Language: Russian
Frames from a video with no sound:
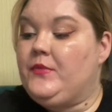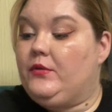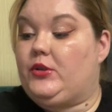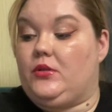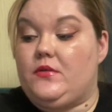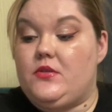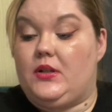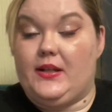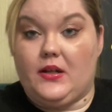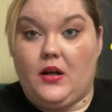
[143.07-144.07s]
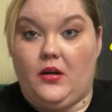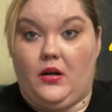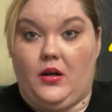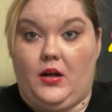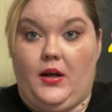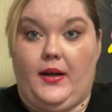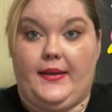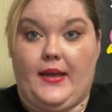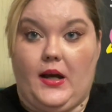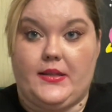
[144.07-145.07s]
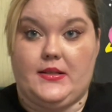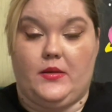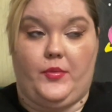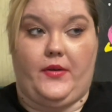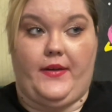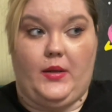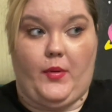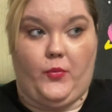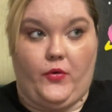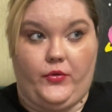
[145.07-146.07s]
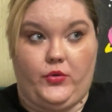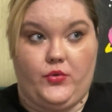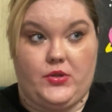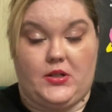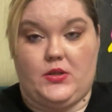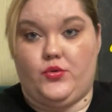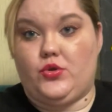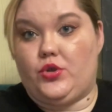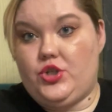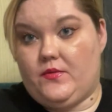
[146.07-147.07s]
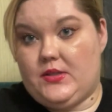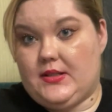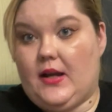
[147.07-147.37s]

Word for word: Вот, но это все лирика. А, я хотела поговорить по поводу стрессоустойчивости,